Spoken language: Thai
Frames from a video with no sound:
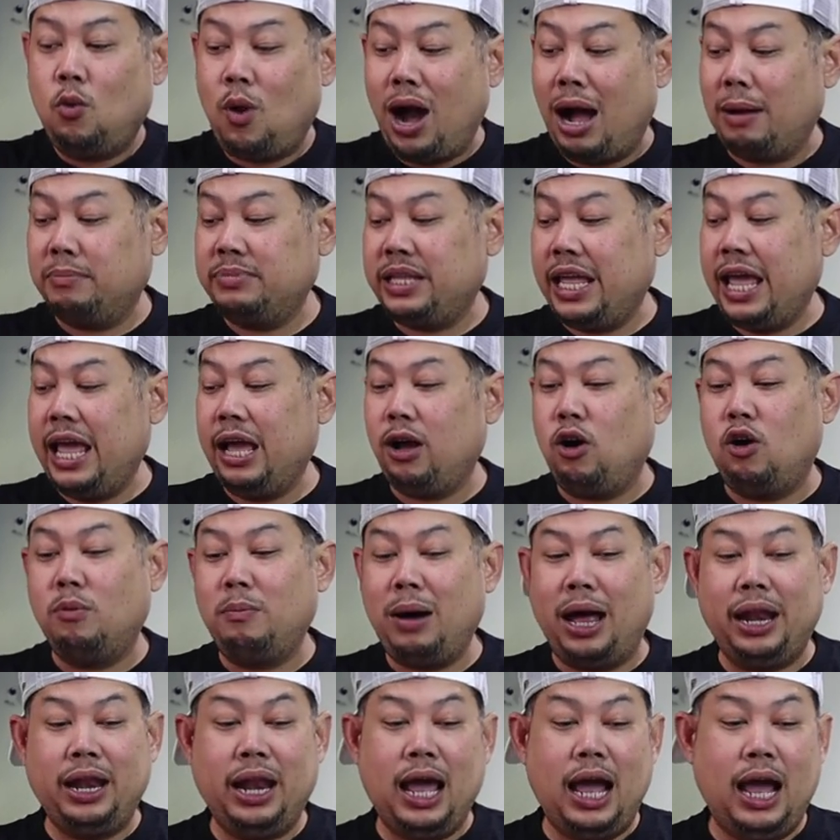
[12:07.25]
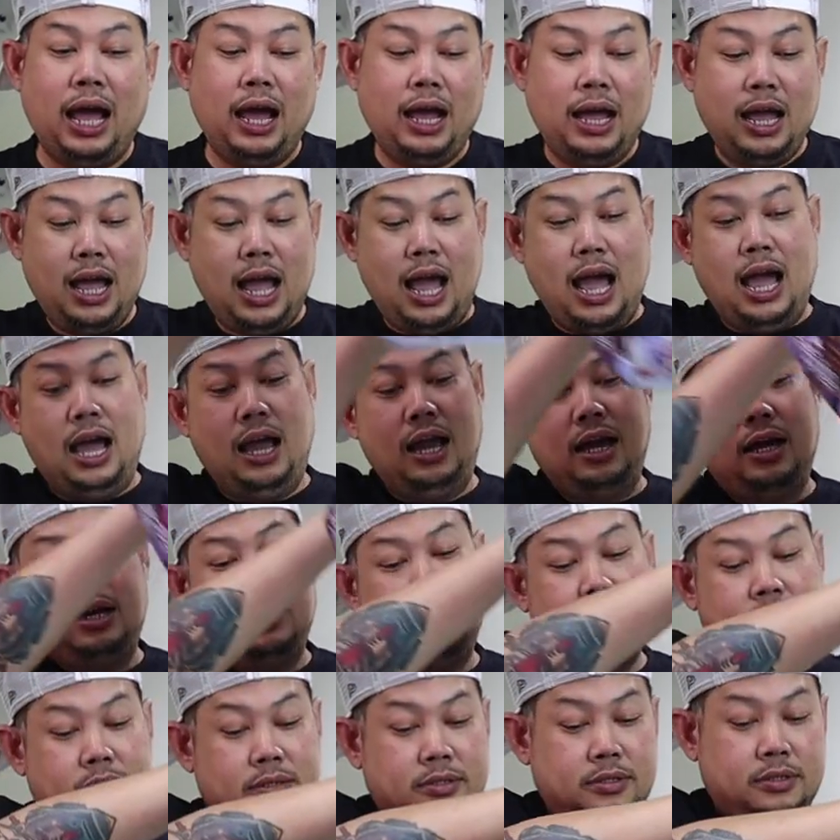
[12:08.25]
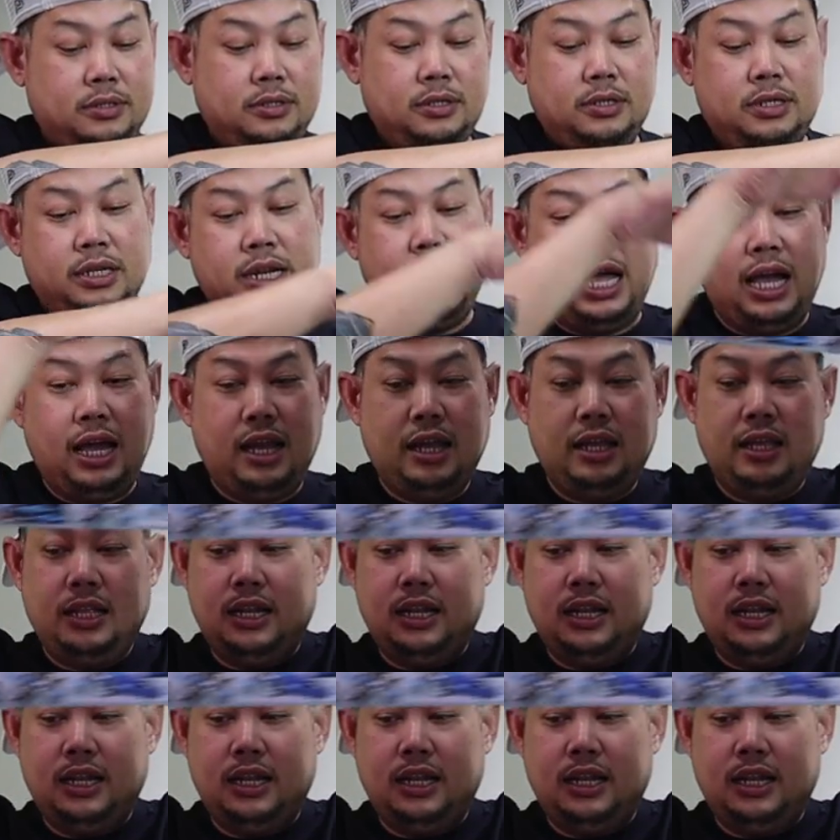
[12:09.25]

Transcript: ความเท่ของมันนะอ่ะเนี่ย